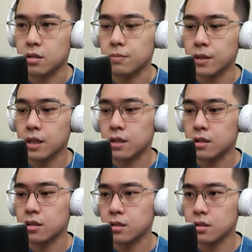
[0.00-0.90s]
dripi
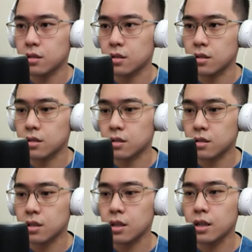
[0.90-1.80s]
lagi nah
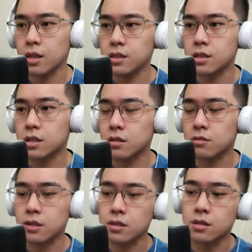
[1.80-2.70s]
kita incar
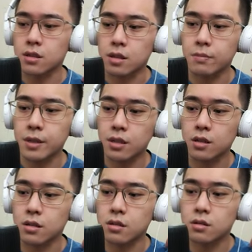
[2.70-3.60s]
terus aja
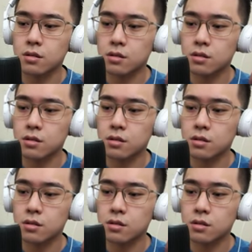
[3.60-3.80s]
dripinya ya